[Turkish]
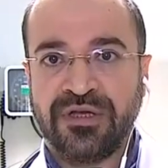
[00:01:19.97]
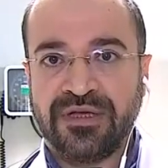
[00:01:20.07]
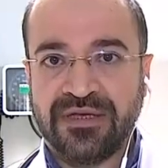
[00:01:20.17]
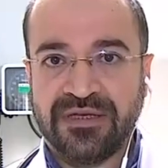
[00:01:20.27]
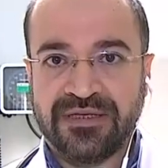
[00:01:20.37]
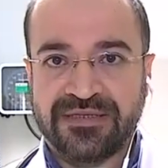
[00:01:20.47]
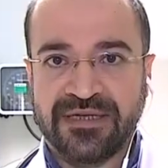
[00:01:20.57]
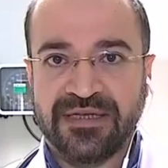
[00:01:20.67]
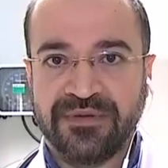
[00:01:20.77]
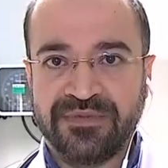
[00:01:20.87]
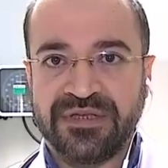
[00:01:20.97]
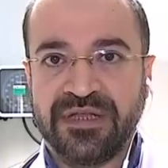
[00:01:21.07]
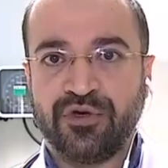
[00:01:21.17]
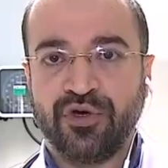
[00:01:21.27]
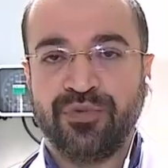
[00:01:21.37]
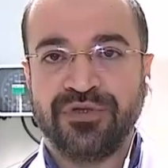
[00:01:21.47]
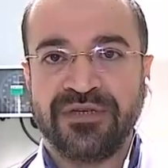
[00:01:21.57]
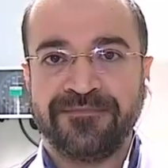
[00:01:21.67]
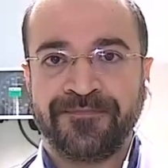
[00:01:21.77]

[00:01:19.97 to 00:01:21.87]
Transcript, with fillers: e, sağlamamız gerekiyor burada